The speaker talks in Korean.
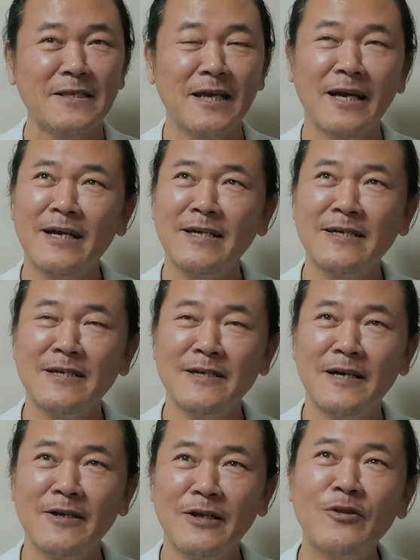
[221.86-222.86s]
제가
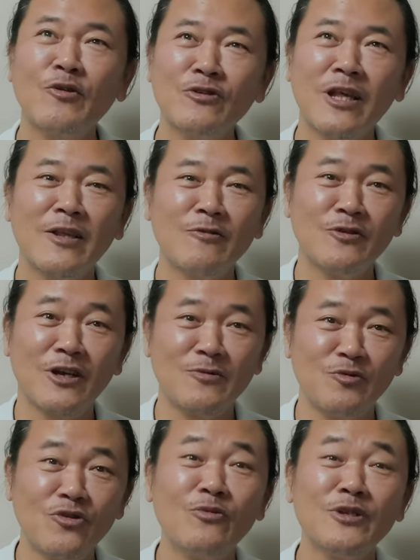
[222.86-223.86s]
그 한석준
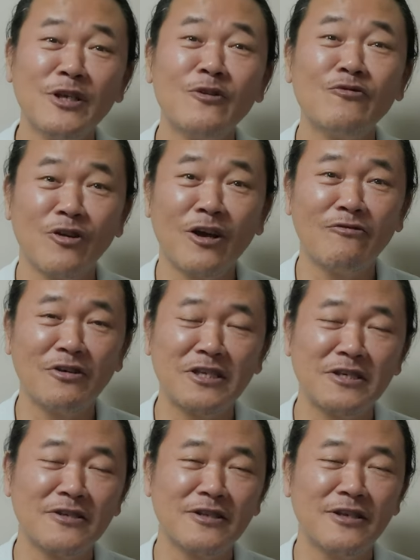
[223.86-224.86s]
아나운서가 유튜브 채널 운영하고
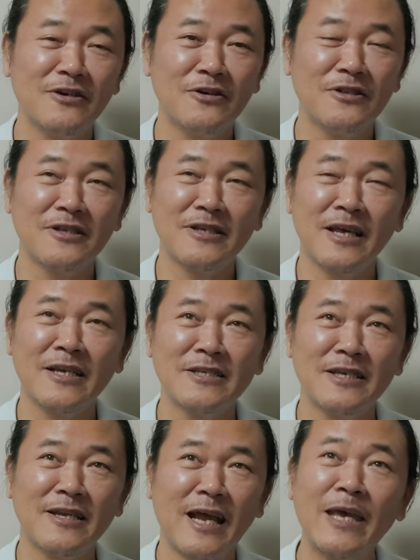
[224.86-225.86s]
계시거든요. 그, 그
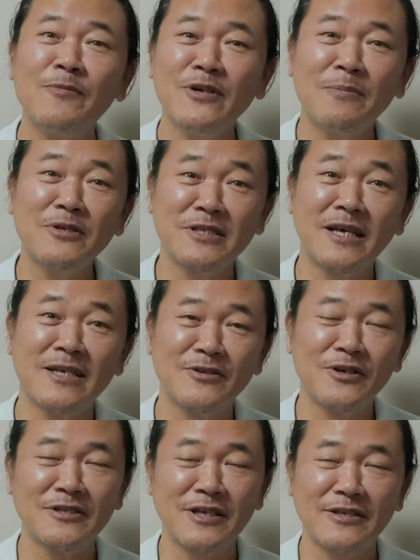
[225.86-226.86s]
당시에 라이브를 한번 진행한
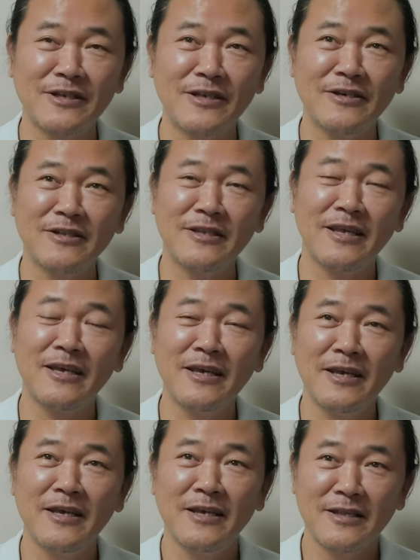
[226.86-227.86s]
적이 있었어요. 그때
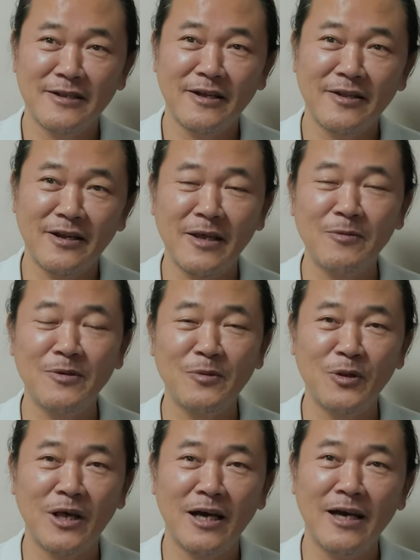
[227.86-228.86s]
들어가서 라이브를
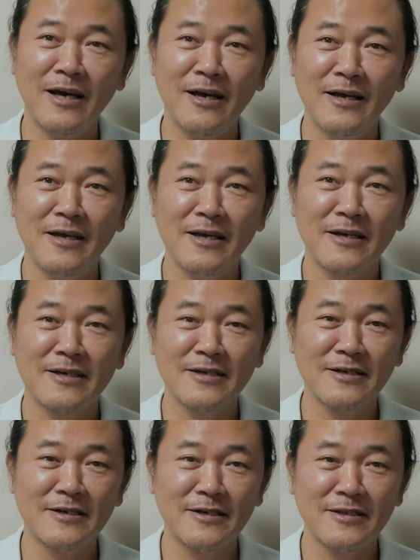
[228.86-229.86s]
보다가
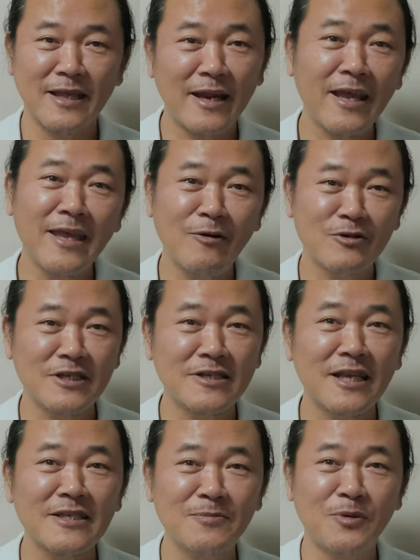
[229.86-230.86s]
그 딸아이하고
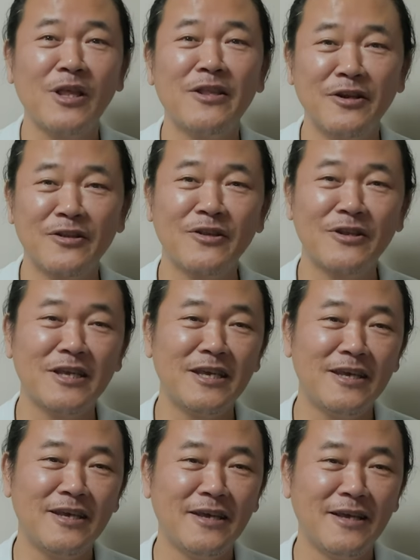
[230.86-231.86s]
찍은 사진
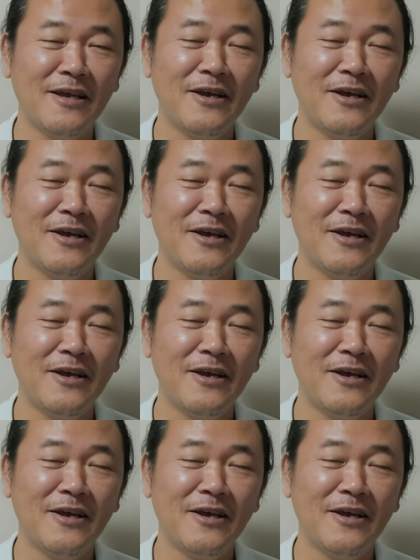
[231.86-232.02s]
보내드렸더니